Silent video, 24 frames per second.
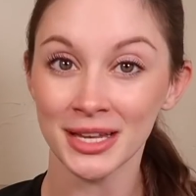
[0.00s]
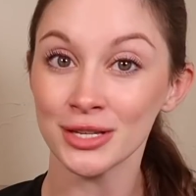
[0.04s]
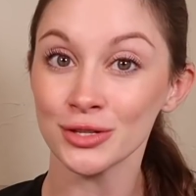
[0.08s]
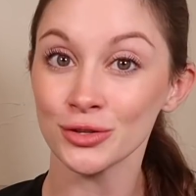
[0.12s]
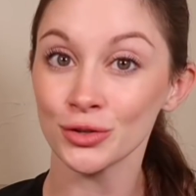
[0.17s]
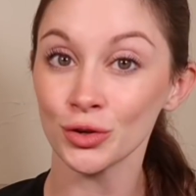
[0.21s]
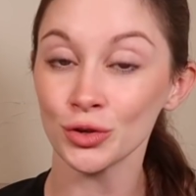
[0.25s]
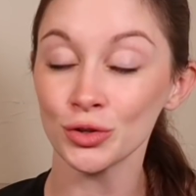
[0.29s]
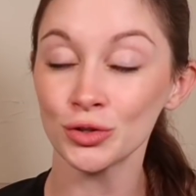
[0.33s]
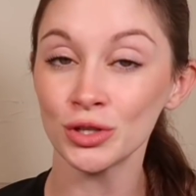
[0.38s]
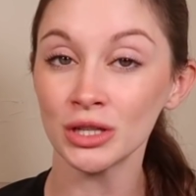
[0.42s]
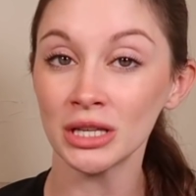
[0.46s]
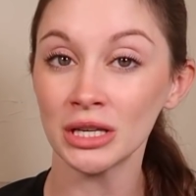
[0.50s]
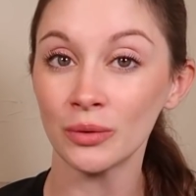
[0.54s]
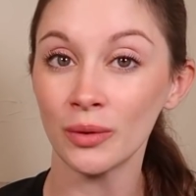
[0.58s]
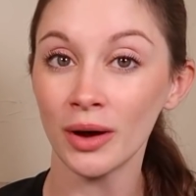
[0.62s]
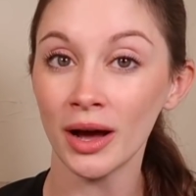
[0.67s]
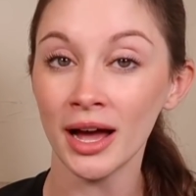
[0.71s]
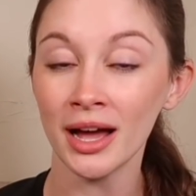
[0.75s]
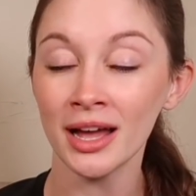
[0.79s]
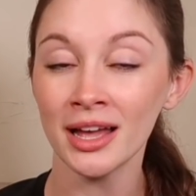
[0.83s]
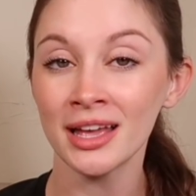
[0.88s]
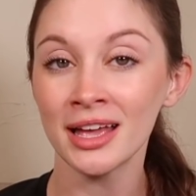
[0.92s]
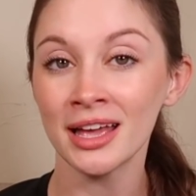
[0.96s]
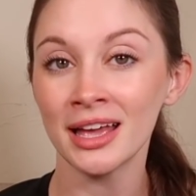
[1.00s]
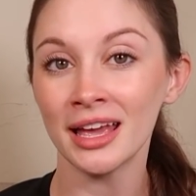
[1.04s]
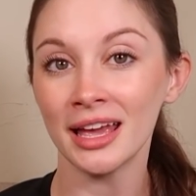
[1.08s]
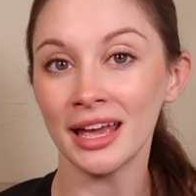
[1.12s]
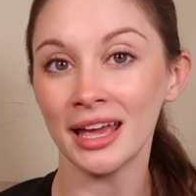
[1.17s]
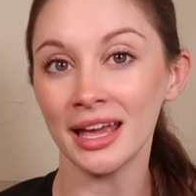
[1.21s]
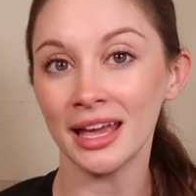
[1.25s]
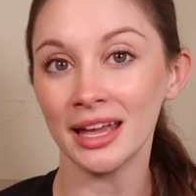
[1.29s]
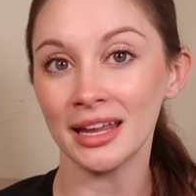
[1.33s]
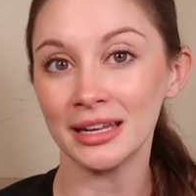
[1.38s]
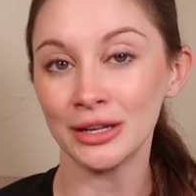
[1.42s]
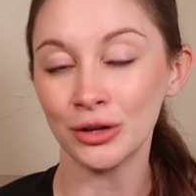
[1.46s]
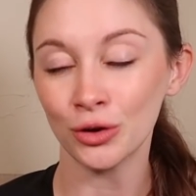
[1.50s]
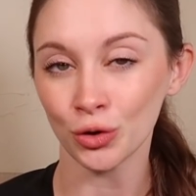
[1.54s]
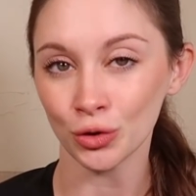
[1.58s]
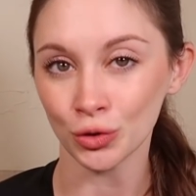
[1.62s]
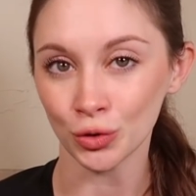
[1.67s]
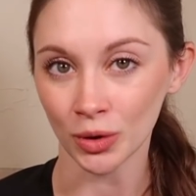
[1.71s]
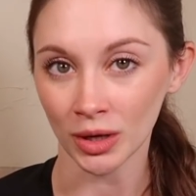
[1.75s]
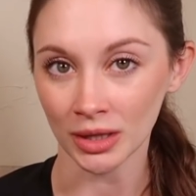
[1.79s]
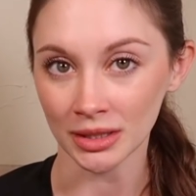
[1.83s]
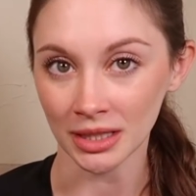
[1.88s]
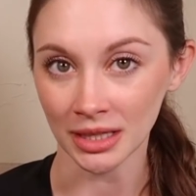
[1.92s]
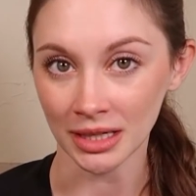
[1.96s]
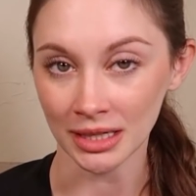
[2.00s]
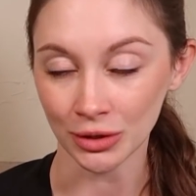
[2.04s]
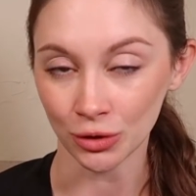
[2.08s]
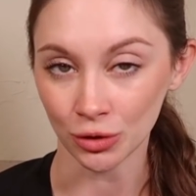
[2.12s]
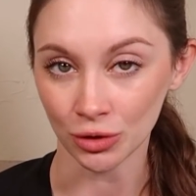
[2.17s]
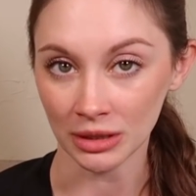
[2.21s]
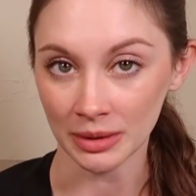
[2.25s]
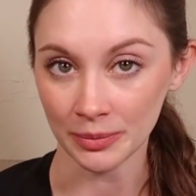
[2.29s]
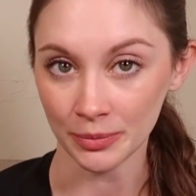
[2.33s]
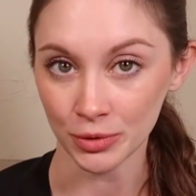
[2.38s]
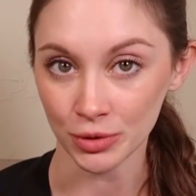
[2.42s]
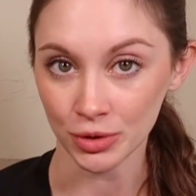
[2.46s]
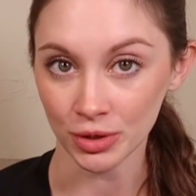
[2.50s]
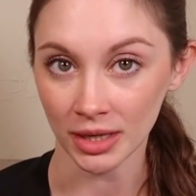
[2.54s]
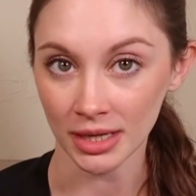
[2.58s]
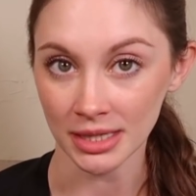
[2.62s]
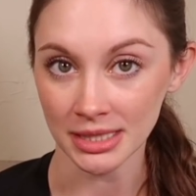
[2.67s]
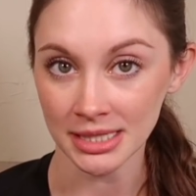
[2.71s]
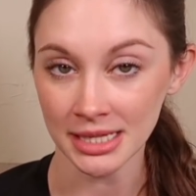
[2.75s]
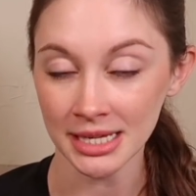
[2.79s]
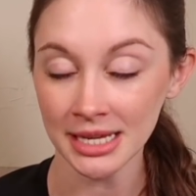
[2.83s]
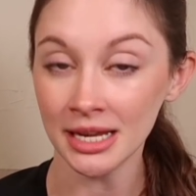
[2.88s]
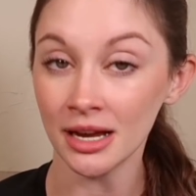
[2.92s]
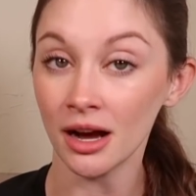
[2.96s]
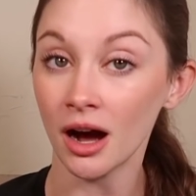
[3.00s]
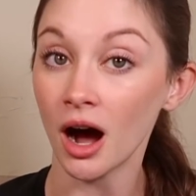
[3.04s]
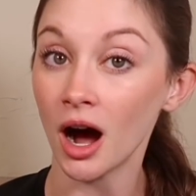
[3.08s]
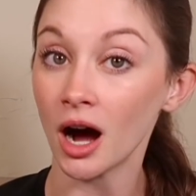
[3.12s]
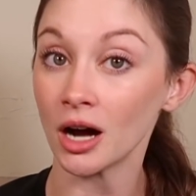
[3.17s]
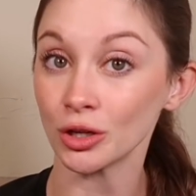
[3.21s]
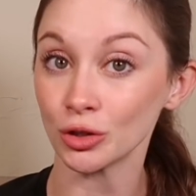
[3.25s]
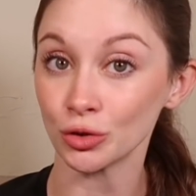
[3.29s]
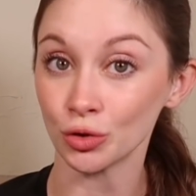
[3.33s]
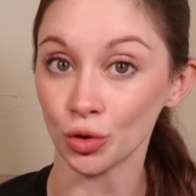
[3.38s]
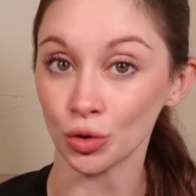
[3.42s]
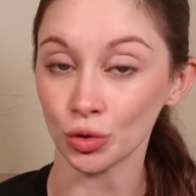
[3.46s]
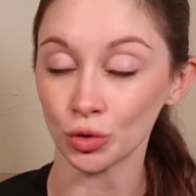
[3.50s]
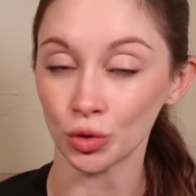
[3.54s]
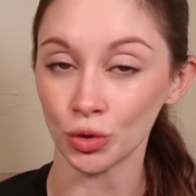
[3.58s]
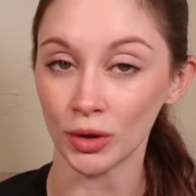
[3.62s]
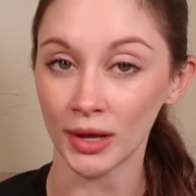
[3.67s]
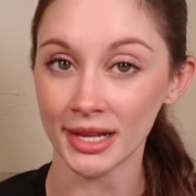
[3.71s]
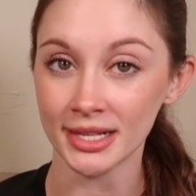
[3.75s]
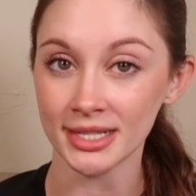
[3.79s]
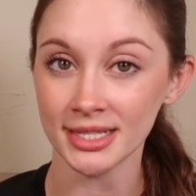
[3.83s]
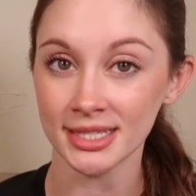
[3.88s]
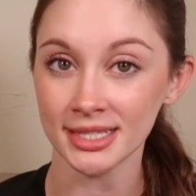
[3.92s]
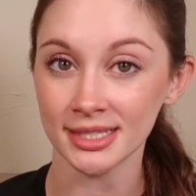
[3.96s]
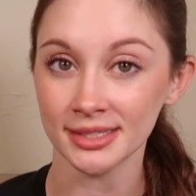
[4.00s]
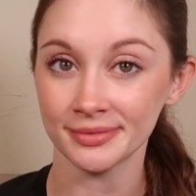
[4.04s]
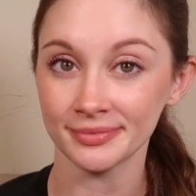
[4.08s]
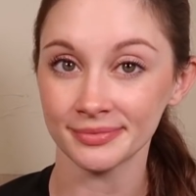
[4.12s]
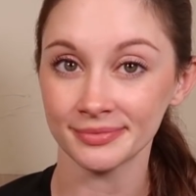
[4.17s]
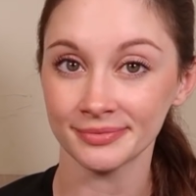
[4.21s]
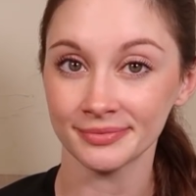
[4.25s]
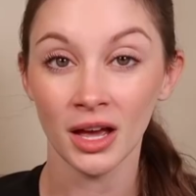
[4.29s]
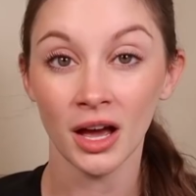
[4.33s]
その次は、え日本の方にとって難しい R の音です。